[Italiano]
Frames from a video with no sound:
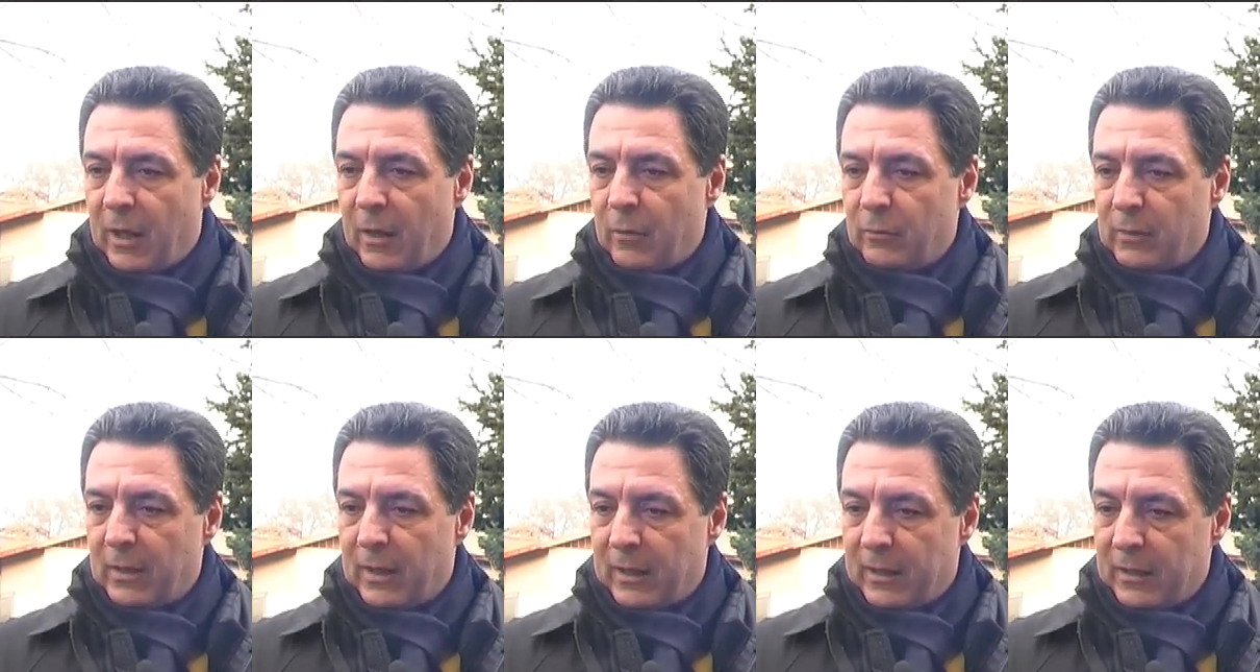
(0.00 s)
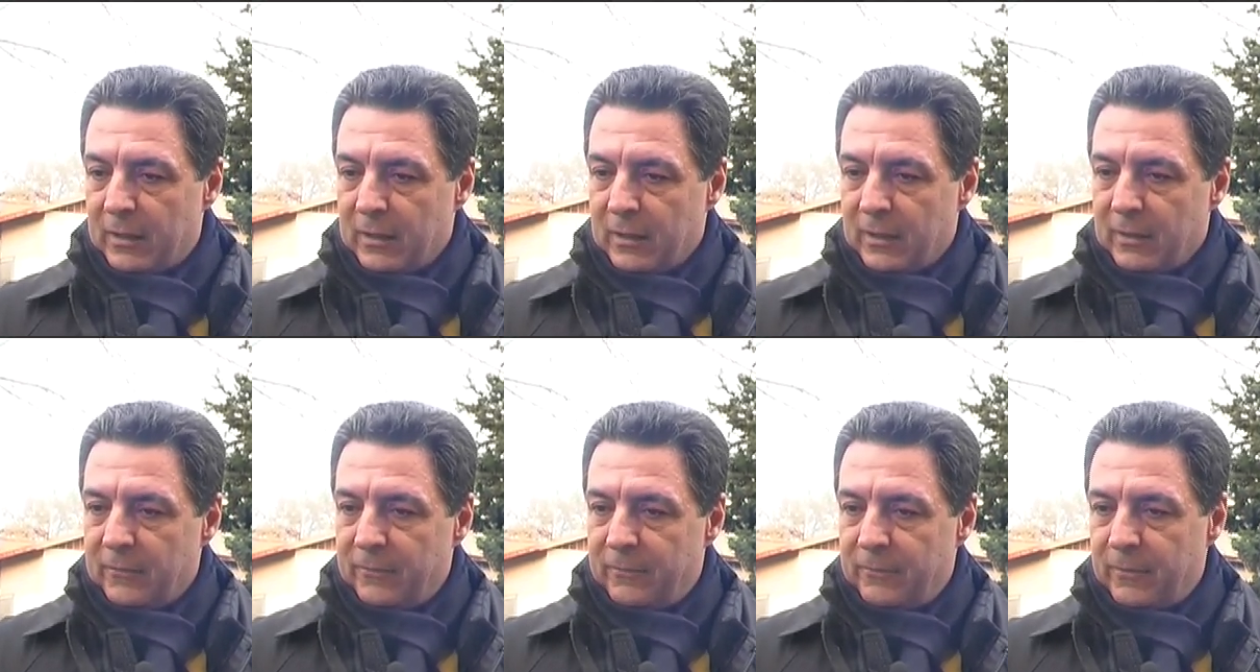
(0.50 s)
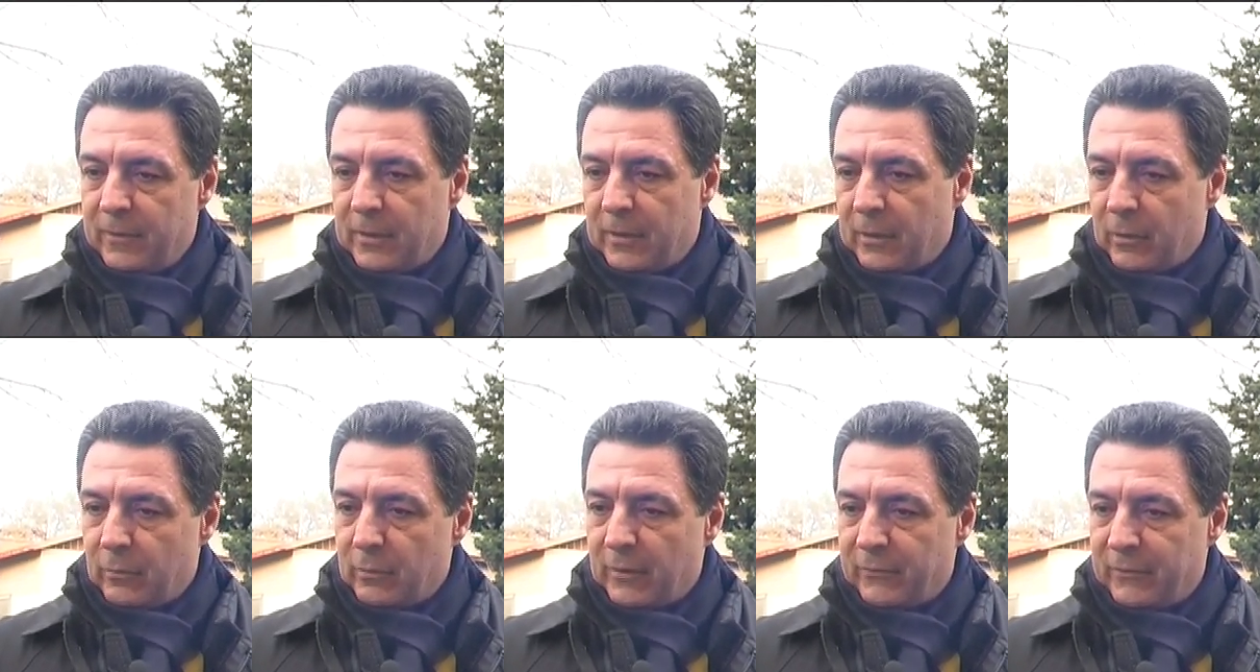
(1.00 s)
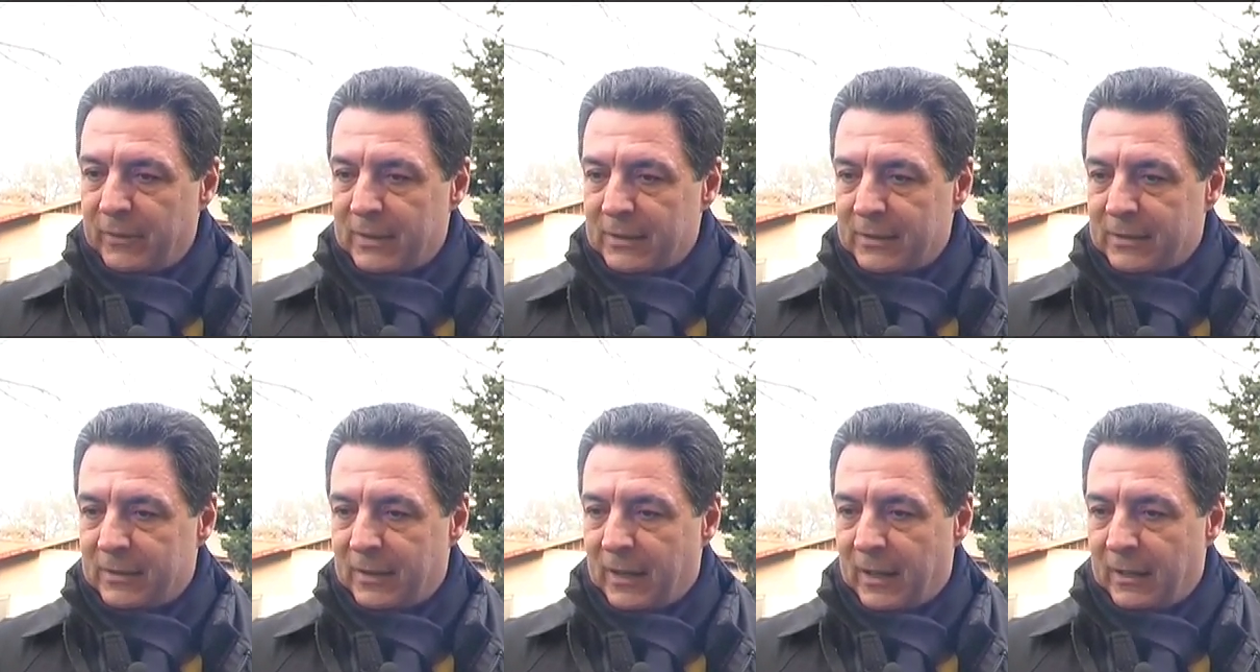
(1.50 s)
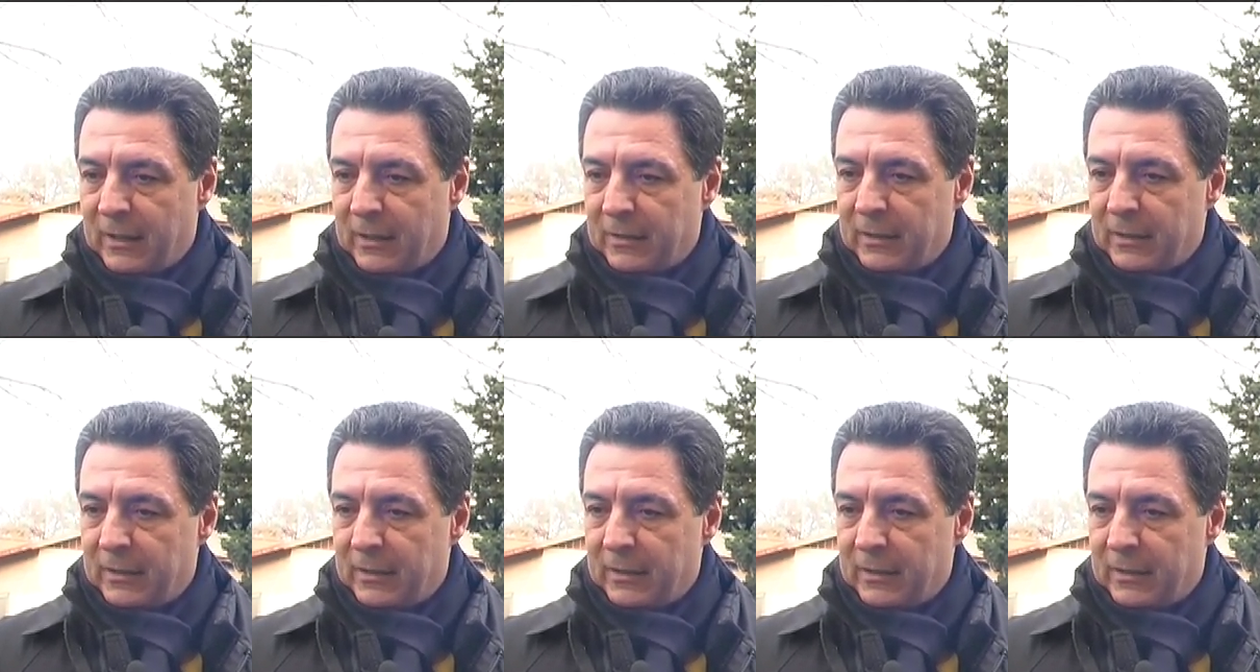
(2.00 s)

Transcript: a una, eh, una finanziaria